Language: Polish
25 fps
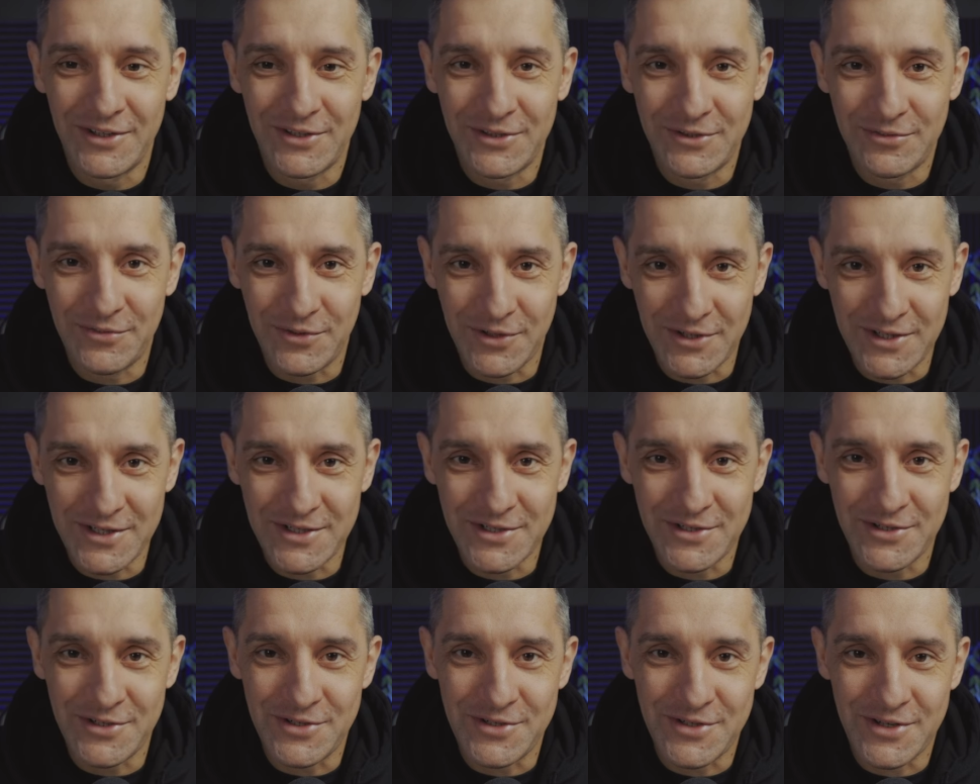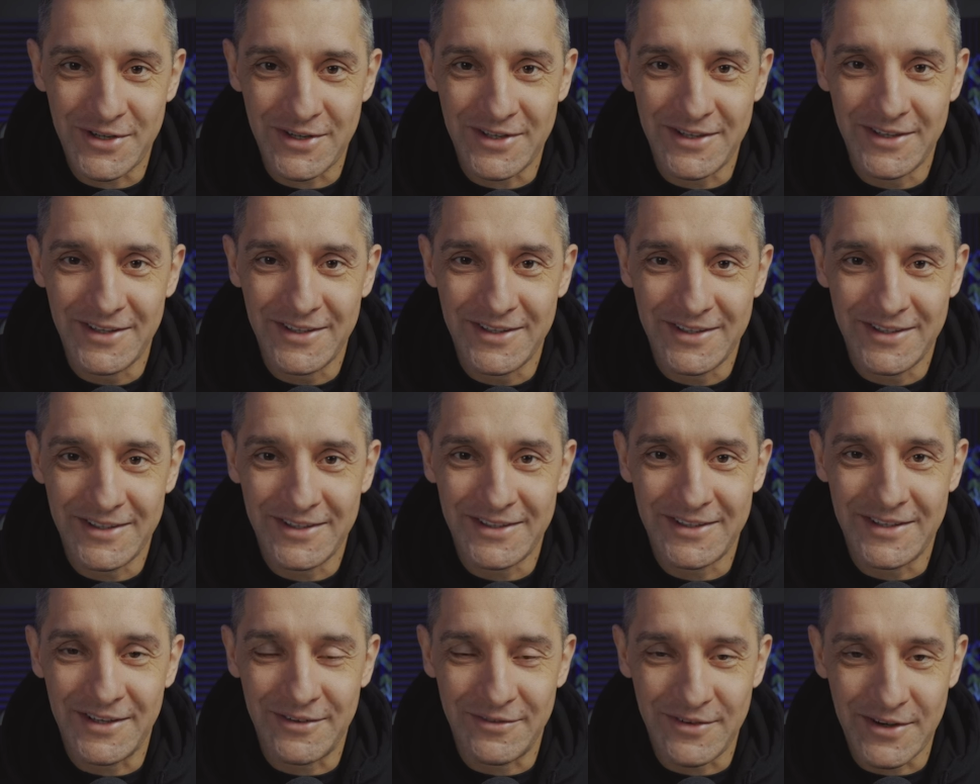Twoje życie
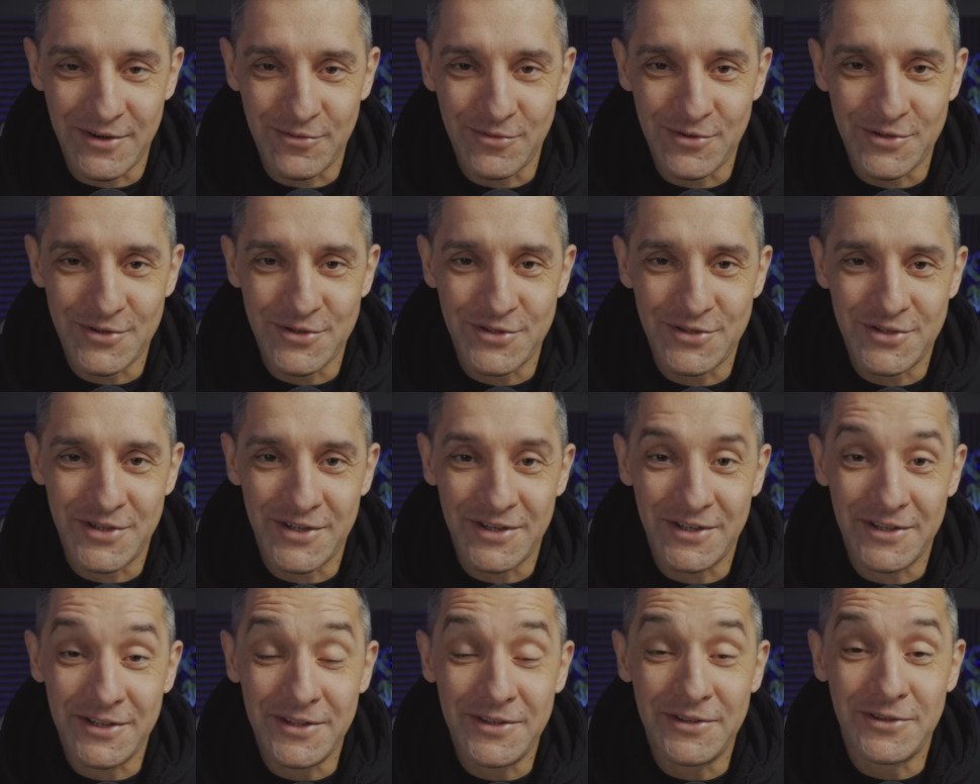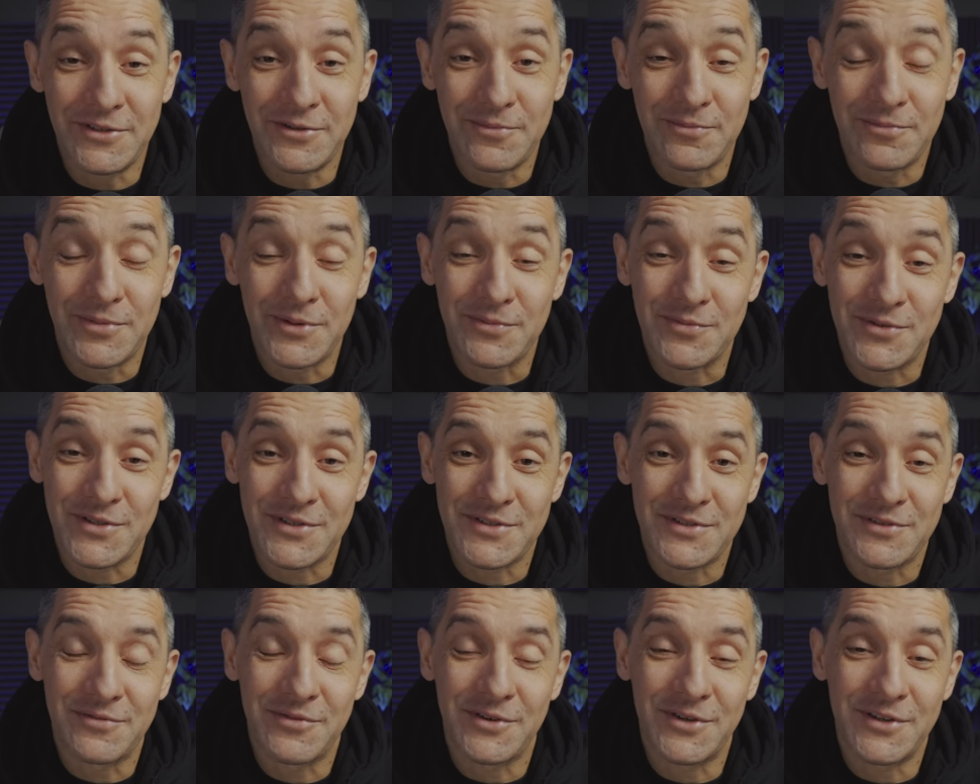dawało życie innym
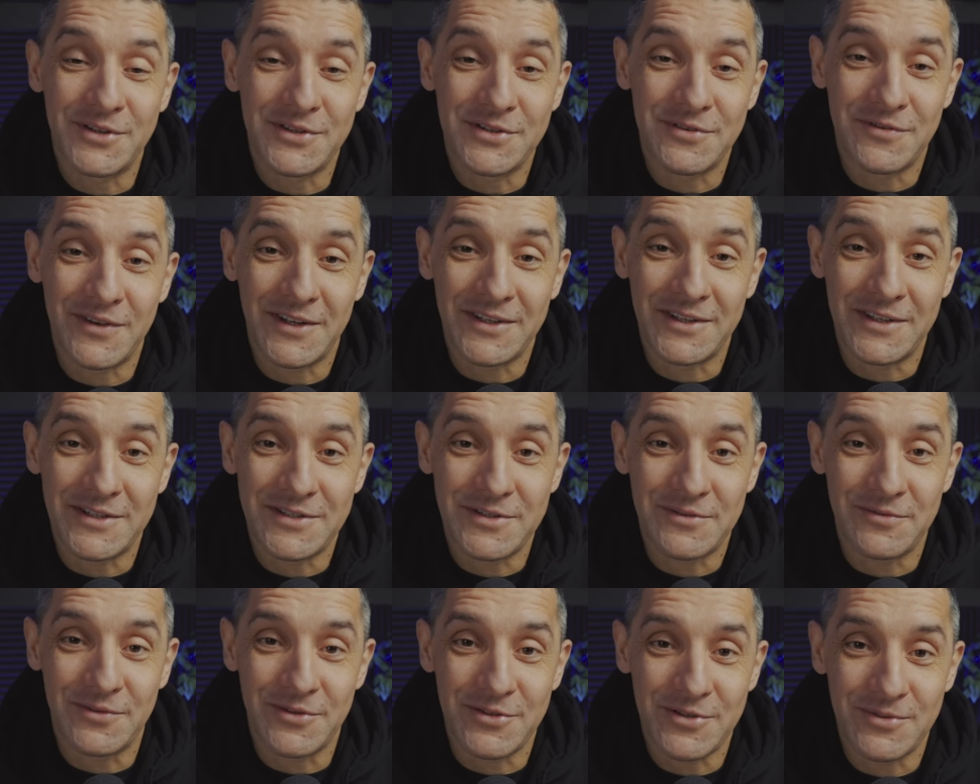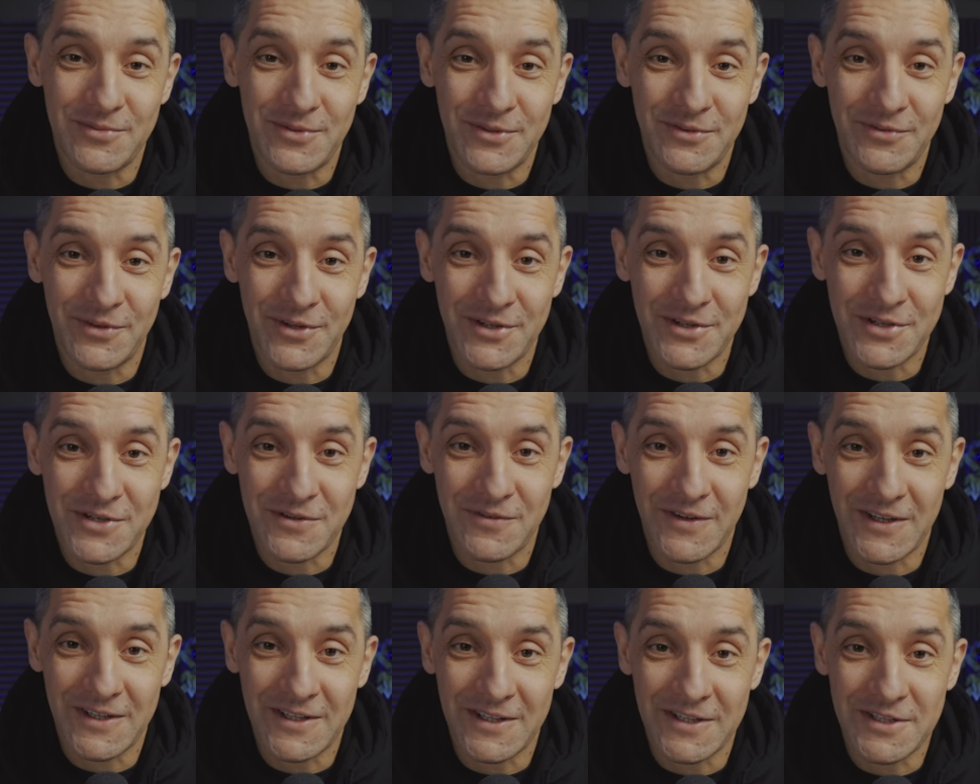poprzez Twoje świadectwo, żeby Twoje
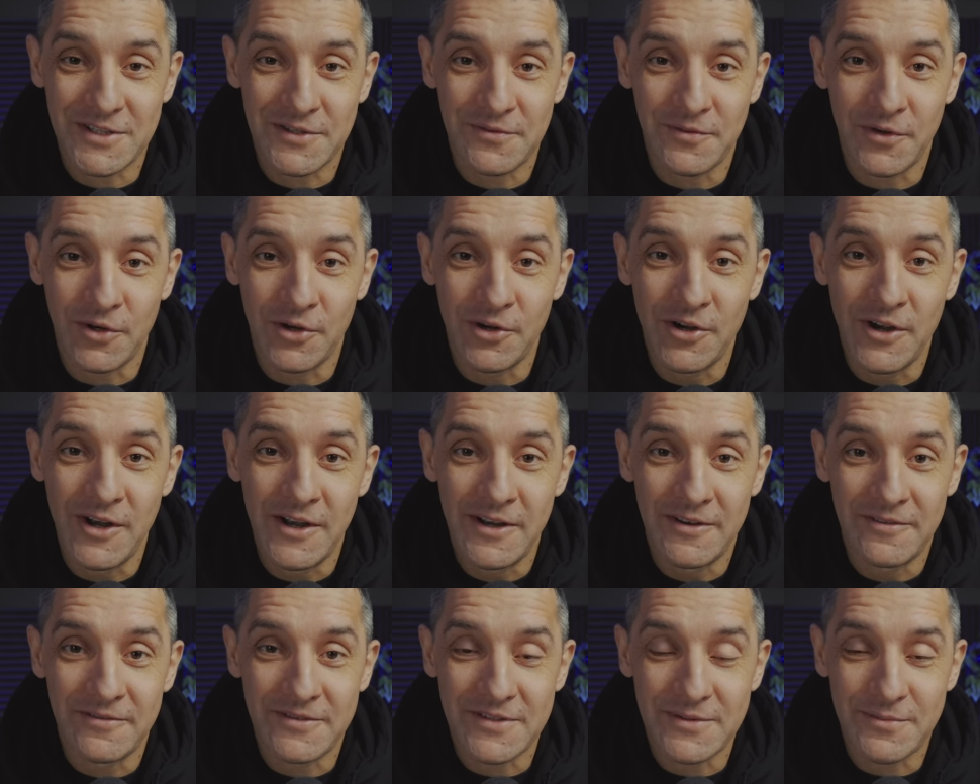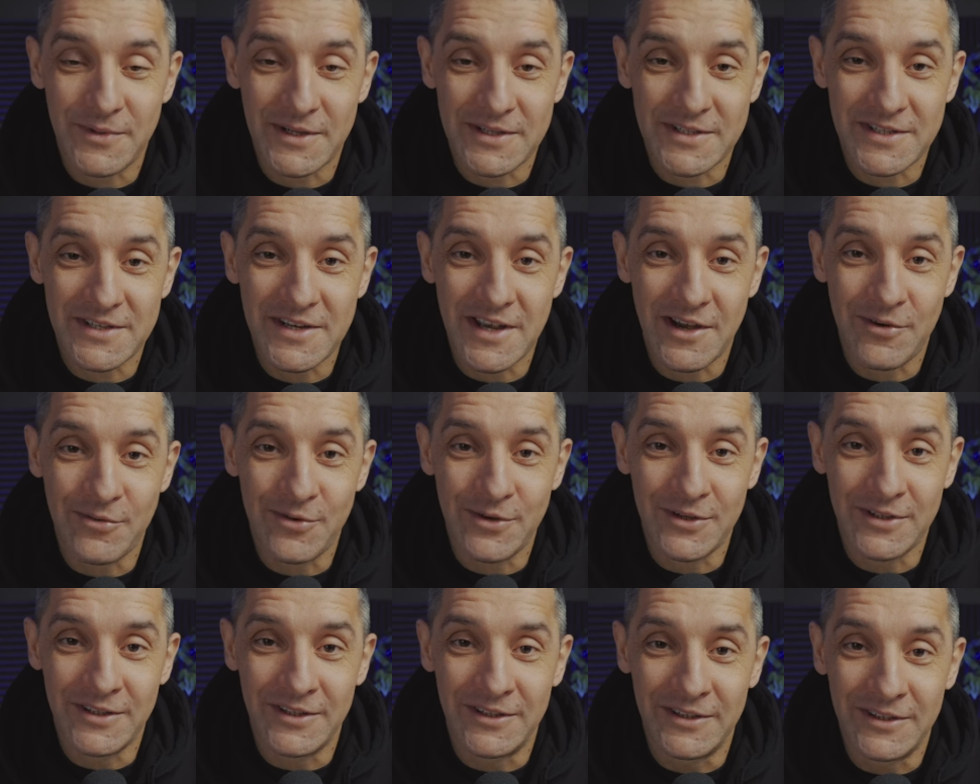świadectwo
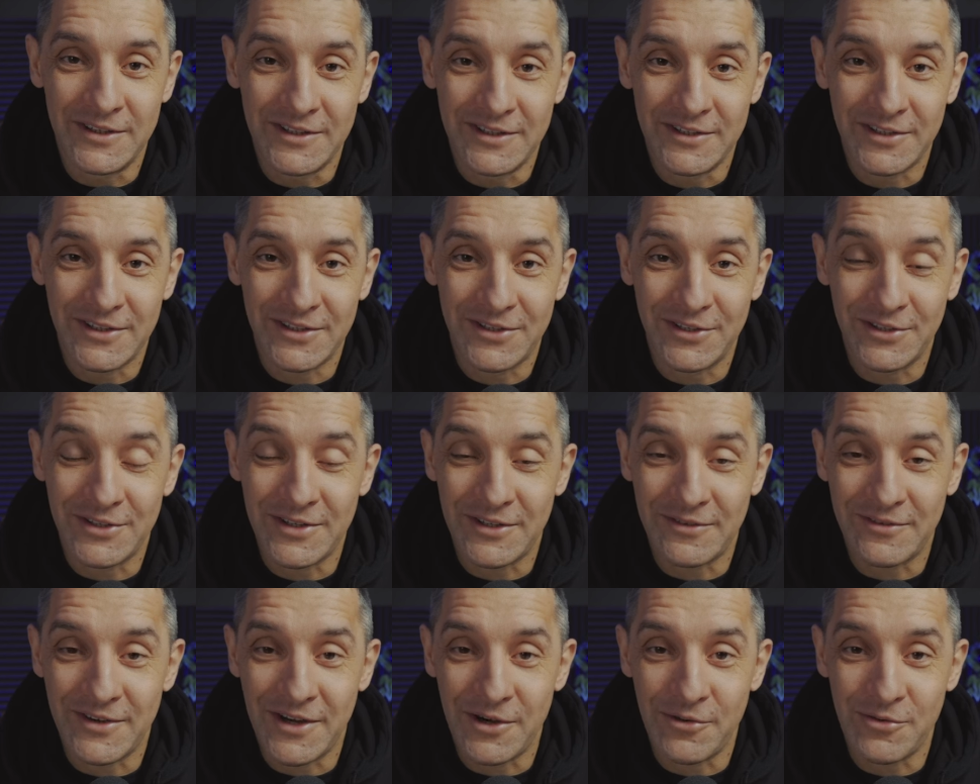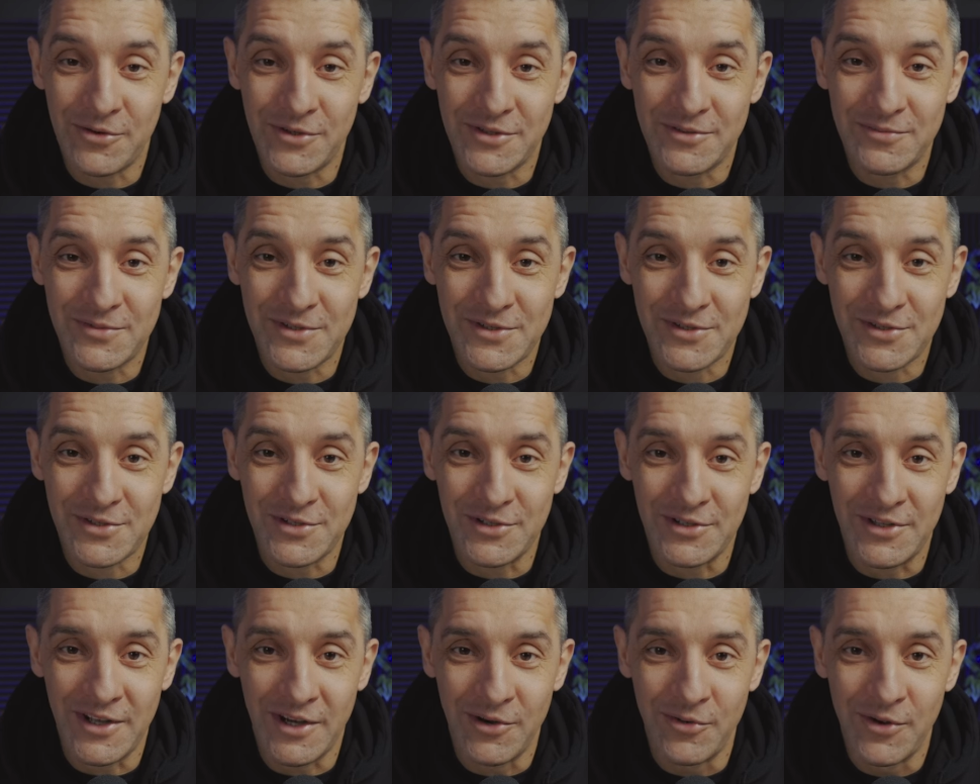wzmacniało innych, dodawało im
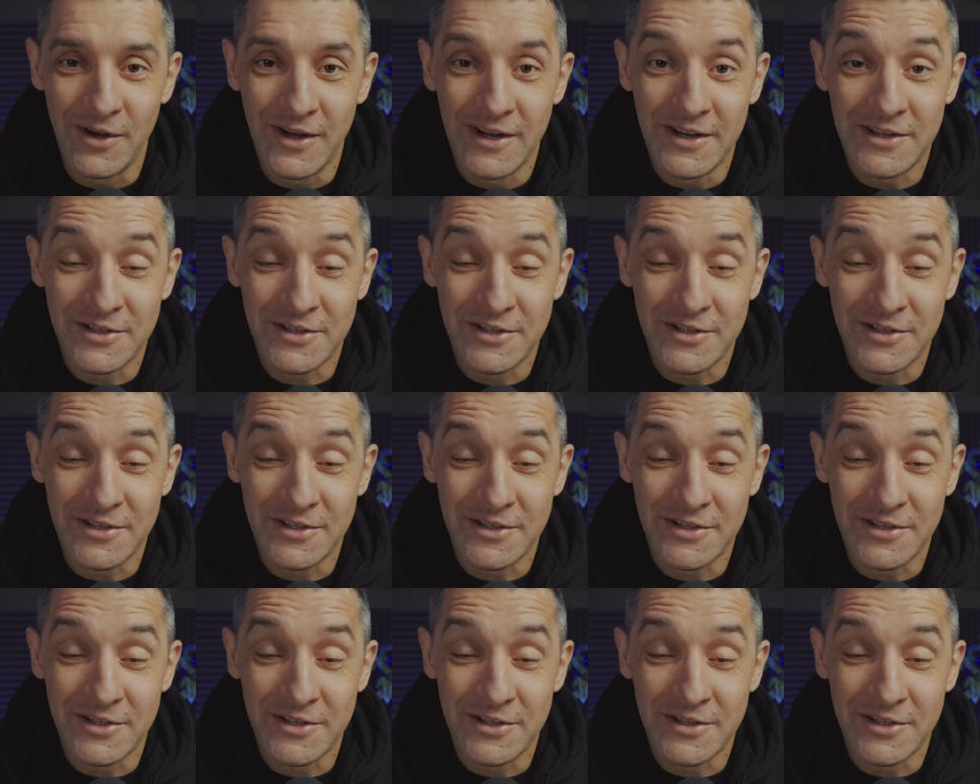skrzydeł,